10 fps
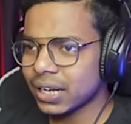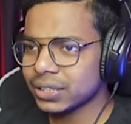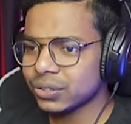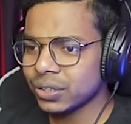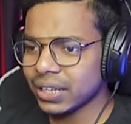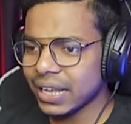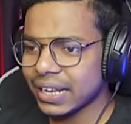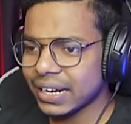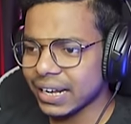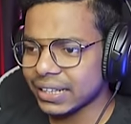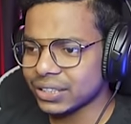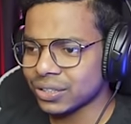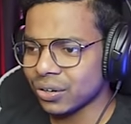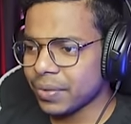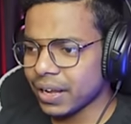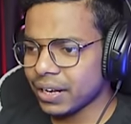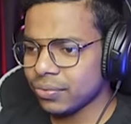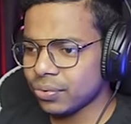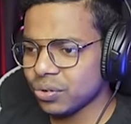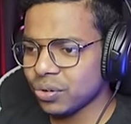কাজ করে এখানে রেখে দিই চলো এখানে
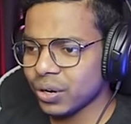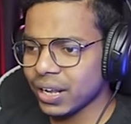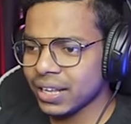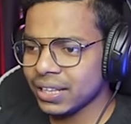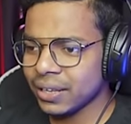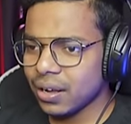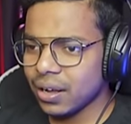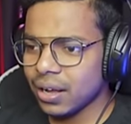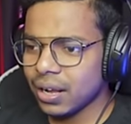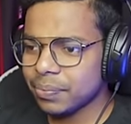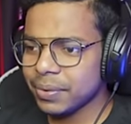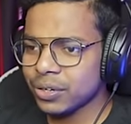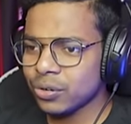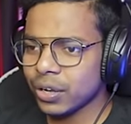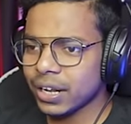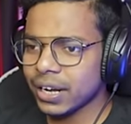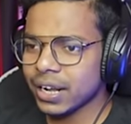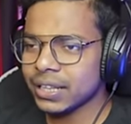ফুলগুলো রেখে দিই আর বিটগুলো এখানে রেখে